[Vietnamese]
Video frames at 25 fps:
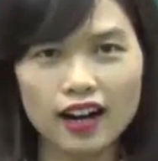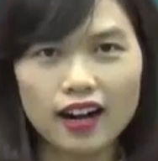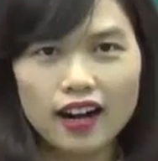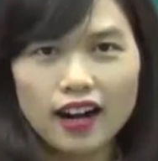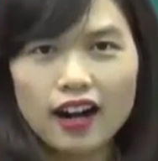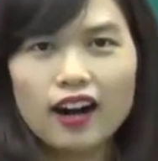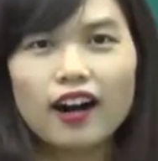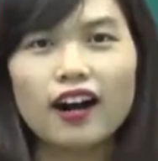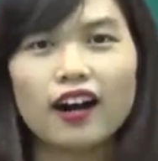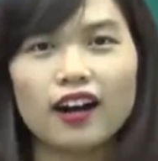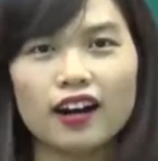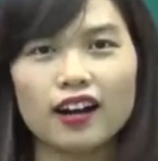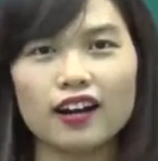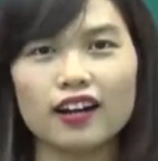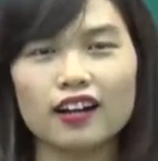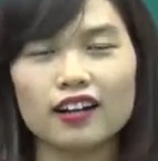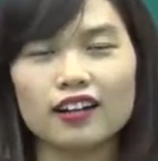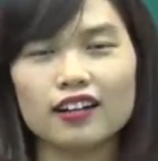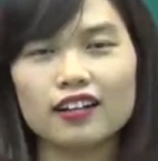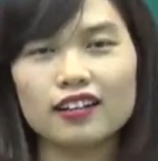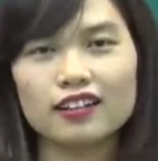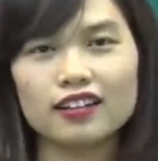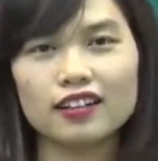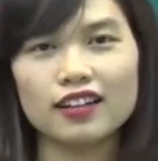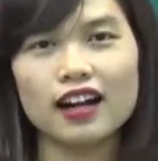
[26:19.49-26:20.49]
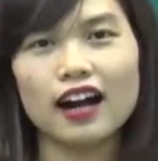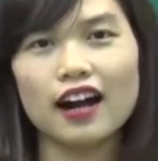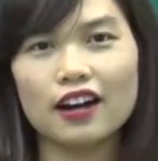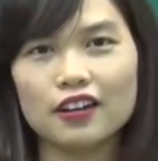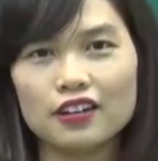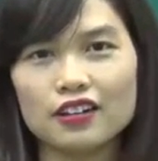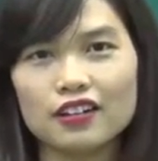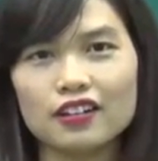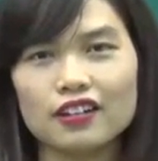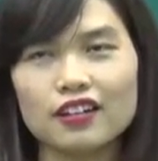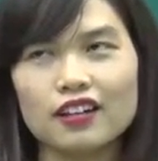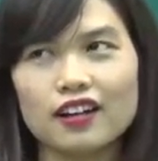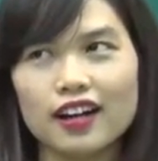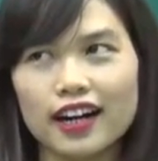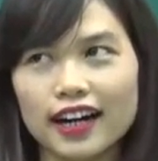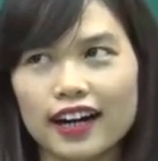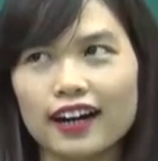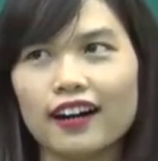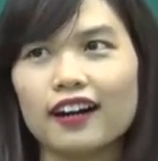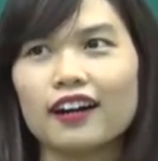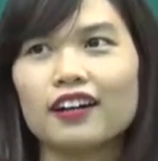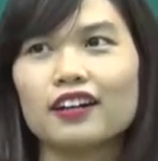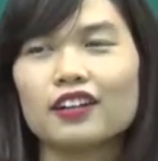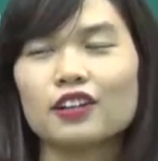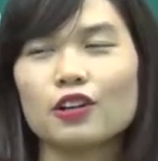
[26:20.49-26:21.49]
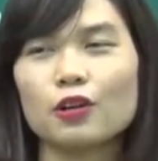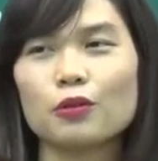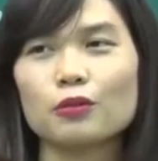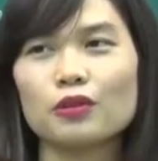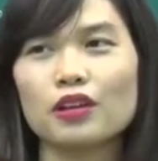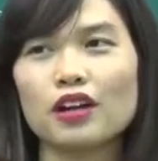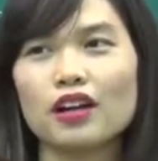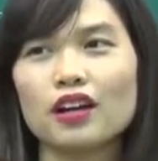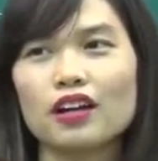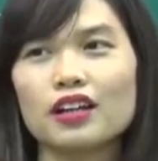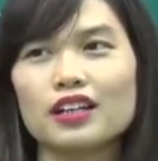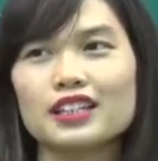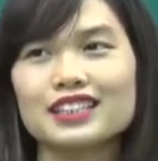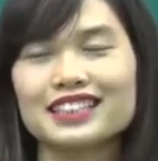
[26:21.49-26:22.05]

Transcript: O, R, O, đúng không nhỉ?